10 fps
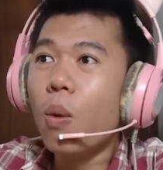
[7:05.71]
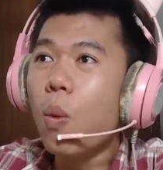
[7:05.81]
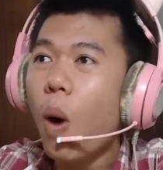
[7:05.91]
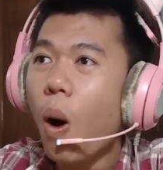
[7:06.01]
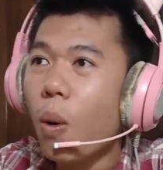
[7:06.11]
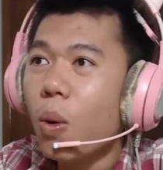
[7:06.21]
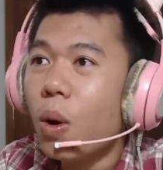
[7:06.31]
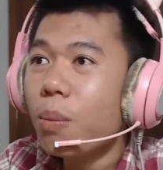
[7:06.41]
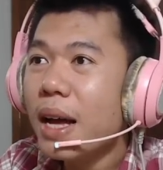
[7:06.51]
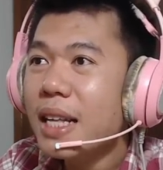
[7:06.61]
Wow,
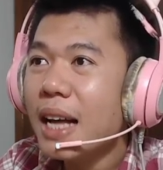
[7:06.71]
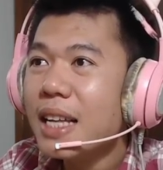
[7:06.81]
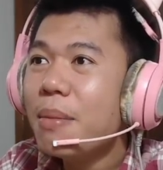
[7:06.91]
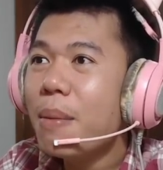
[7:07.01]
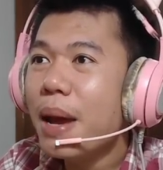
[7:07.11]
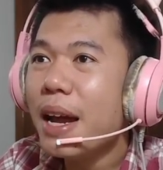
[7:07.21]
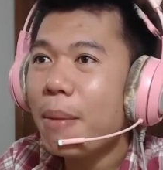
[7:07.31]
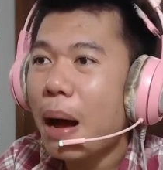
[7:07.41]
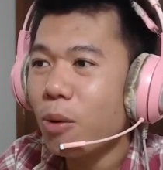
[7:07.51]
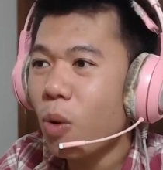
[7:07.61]
bây giờ Nhân BiBi đã
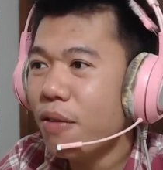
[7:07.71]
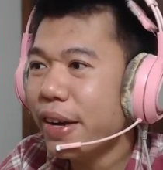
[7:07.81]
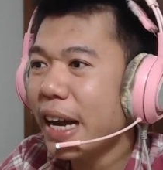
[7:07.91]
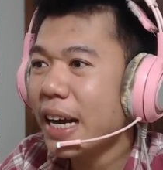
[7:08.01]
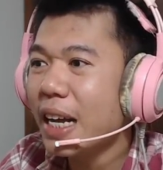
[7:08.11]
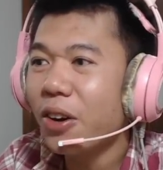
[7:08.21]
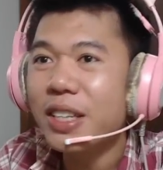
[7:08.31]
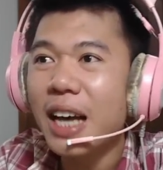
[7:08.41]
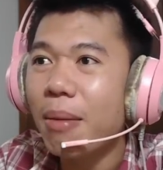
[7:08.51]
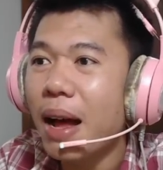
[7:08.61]
bằng quân với kẻ địch rồi
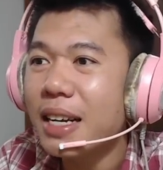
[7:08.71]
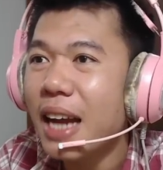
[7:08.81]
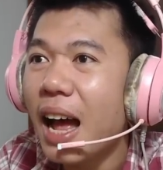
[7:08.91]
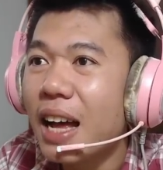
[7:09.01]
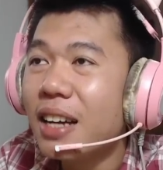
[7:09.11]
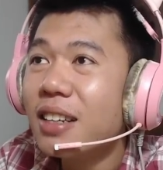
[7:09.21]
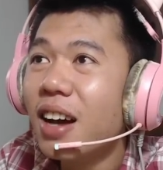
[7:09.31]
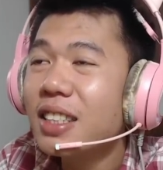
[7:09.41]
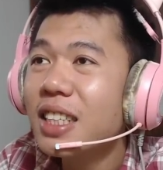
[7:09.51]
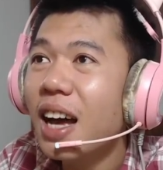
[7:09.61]
nha các bạn nha.
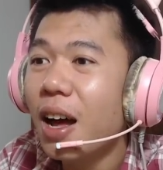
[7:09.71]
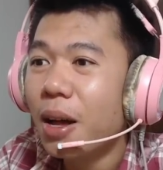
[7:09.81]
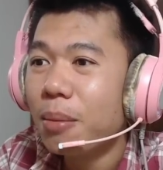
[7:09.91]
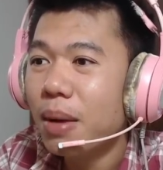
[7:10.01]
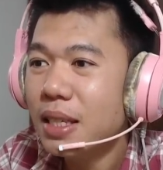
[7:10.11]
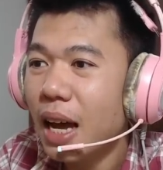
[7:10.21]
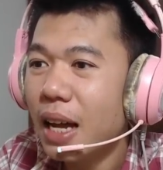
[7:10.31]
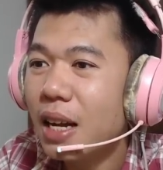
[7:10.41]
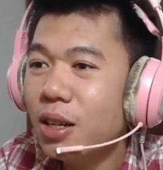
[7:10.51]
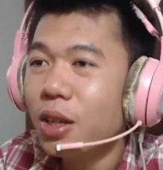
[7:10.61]
Được chưa, bây giờ
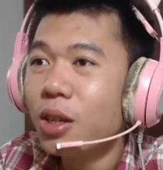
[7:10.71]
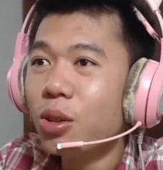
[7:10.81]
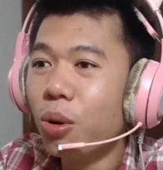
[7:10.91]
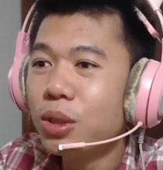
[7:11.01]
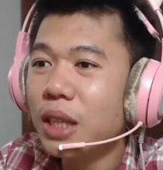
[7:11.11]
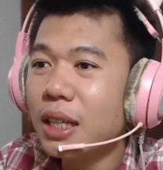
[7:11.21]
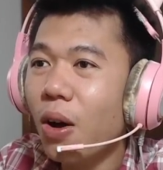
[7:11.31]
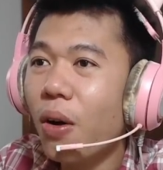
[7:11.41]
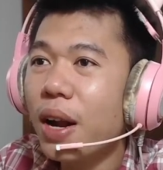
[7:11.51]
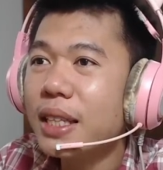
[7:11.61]
đây đủ trình
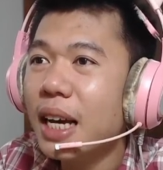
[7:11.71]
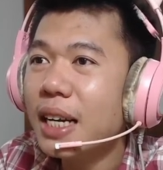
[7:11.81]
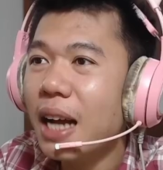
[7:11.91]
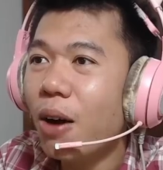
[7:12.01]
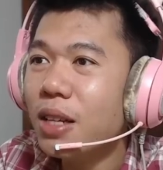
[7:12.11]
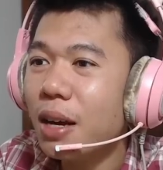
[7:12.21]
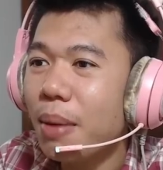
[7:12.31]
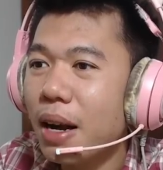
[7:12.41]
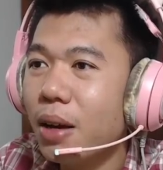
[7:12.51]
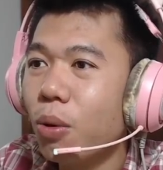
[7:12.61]
độ để chiến đấu chưa các
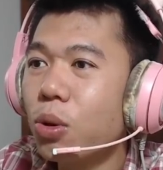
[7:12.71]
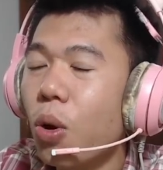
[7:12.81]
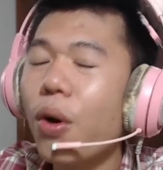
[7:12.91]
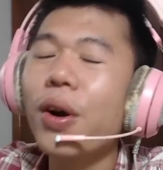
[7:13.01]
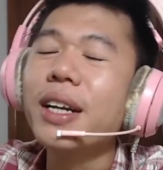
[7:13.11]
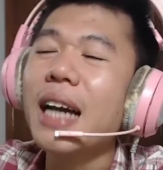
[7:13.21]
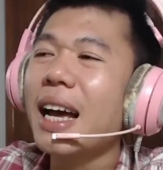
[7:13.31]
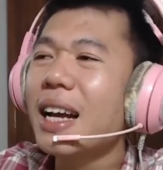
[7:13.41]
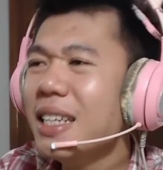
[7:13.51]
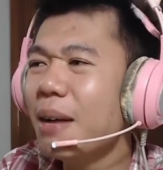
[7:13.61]
bạn ơi. Ôi thôi, lại
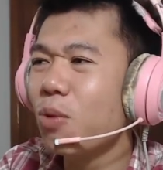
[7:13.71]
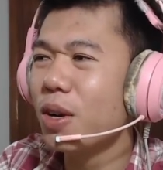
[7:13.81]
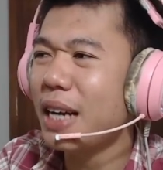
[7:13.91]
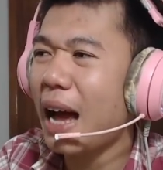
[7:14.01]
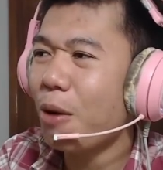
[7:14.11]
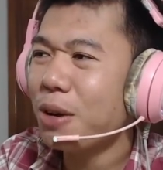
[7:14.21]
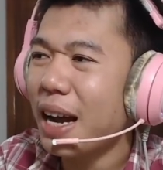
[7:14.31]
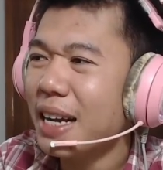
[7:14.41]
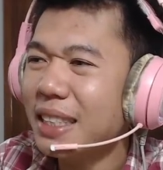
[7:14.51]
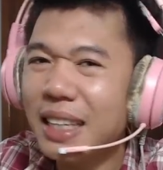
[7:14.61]
ấn nhầm quảng cáo
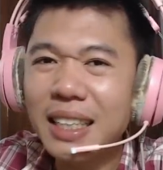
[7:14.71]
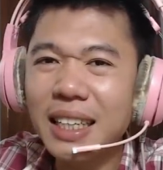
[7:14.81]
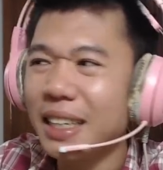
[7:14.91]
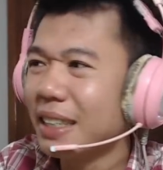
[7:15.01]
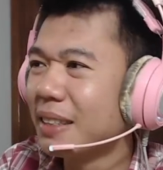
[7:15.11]
cay chết nhỉ.